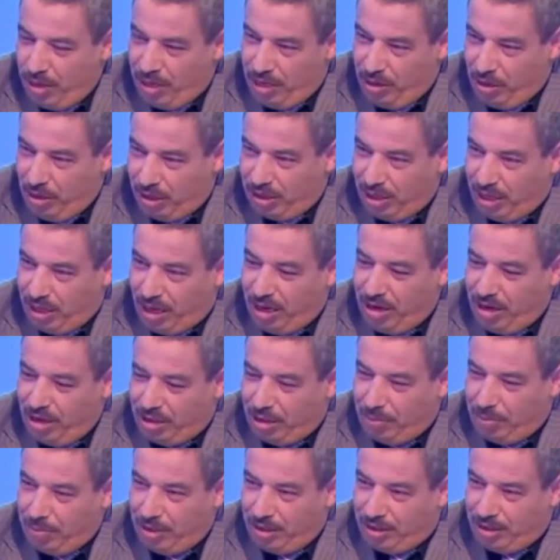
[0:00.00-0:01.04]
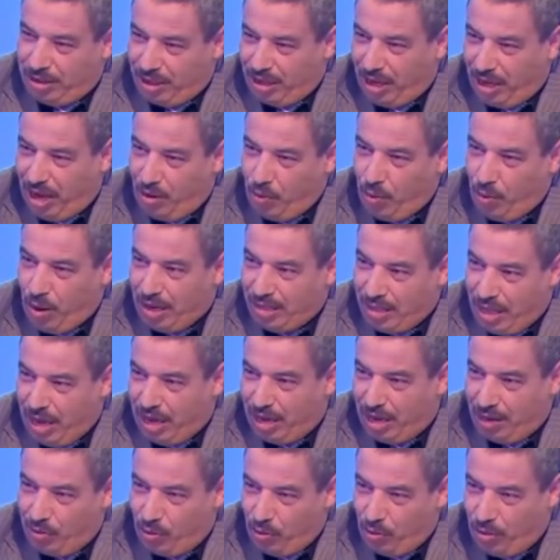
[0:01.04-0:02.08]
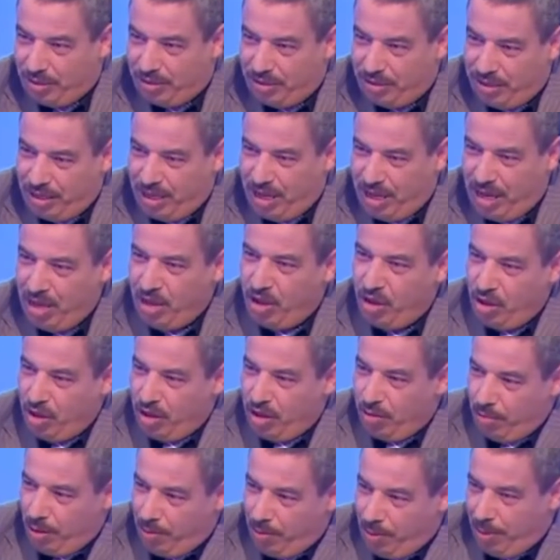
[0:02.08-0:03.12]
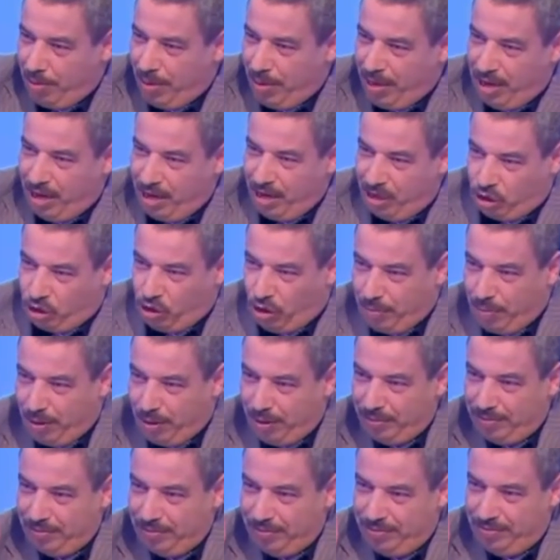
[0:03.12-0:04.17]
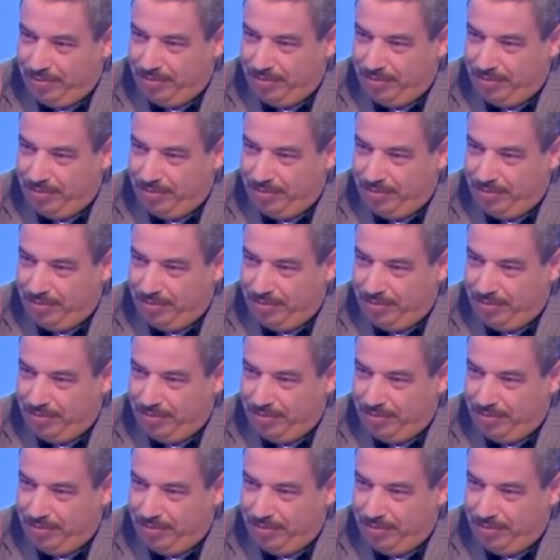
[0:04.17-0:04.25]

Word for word: بقي اعتقل تم اعتقال واحد اخر من الورثنيه باباه بقي رئيس شعبه